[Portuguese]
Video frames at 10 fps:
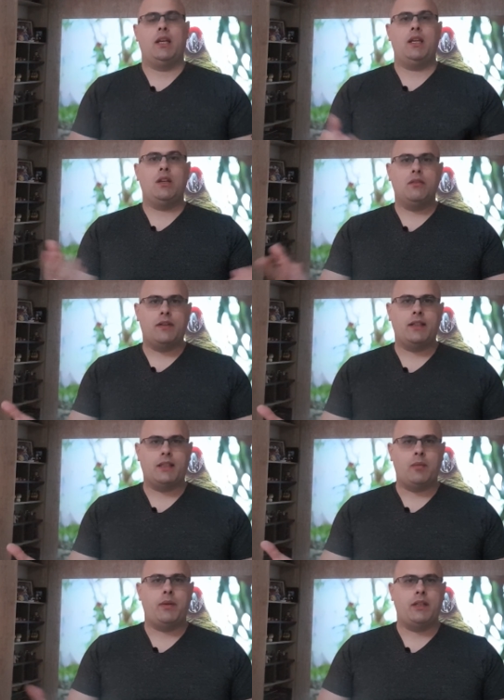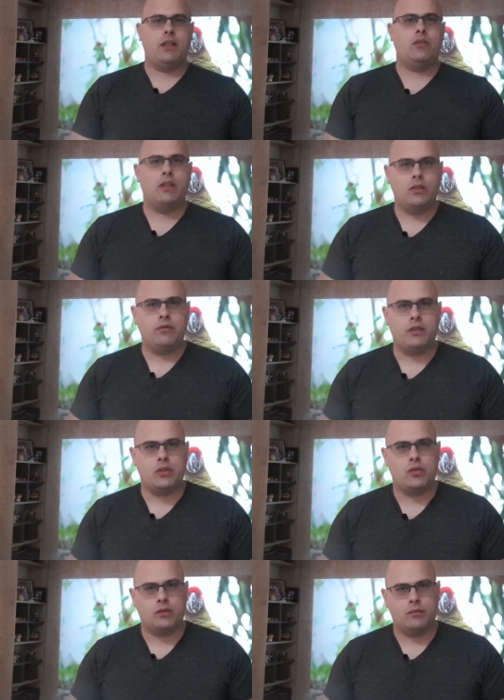e não vai estar tá perdendo nenhum
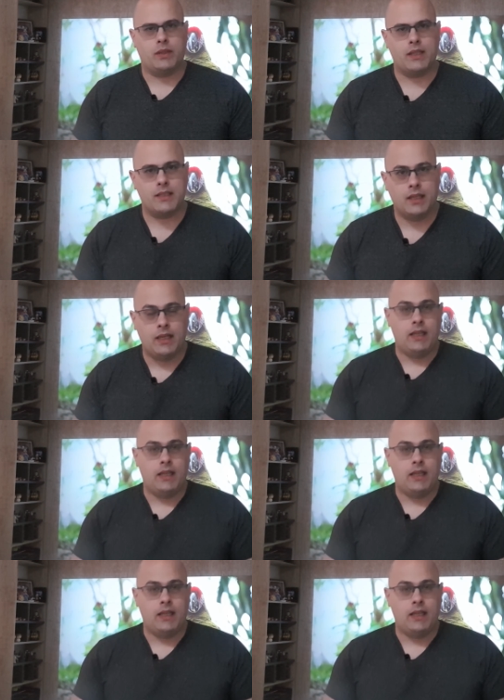vídeo, beleza?